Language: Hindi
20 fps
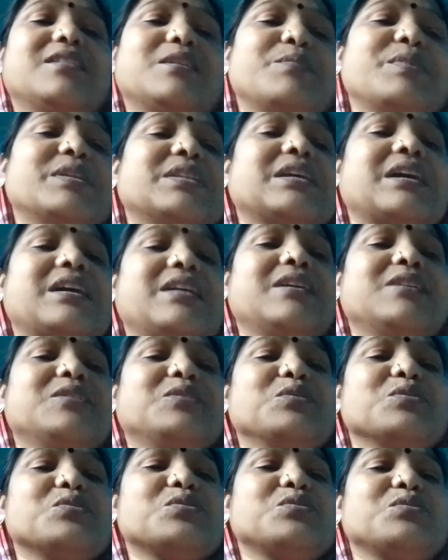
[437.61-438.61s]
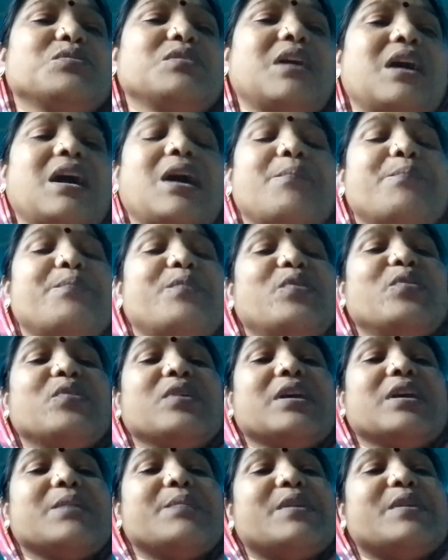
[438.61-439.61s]
तो बताइए दोस्तों आप
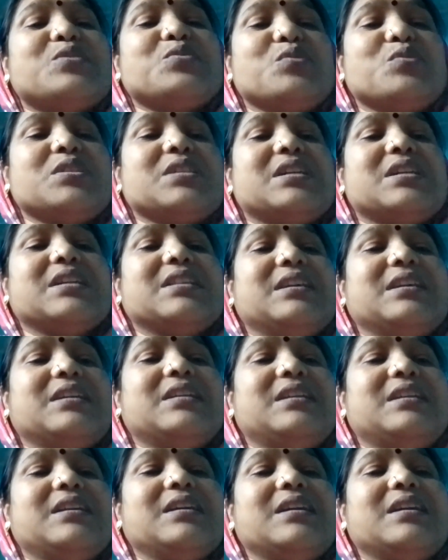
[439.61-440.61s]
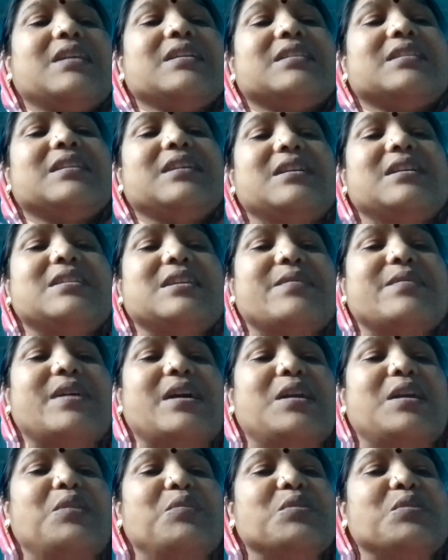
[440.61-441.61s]
लोग एक बार सोच कर देखिए कितने
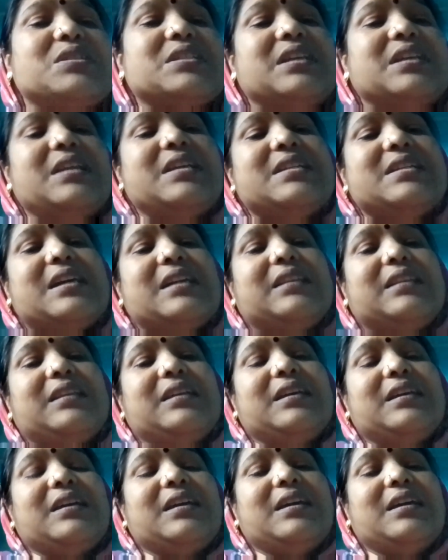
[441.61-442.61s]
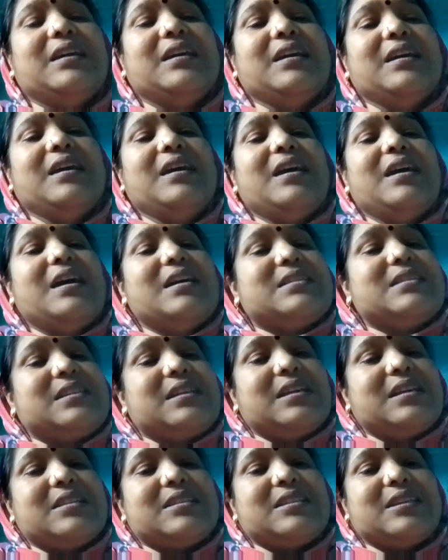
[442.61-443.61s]
जवान लोग चले जाते हैं
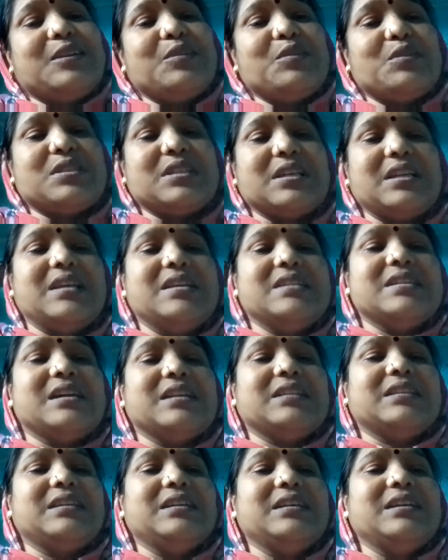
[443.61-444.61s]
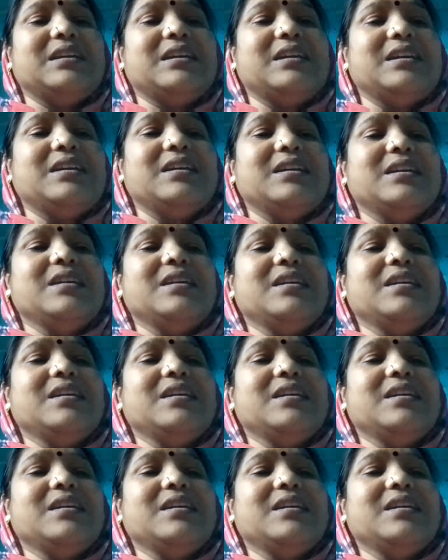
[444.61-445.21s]
अच्छे अच्छे लोग चले जाते हैं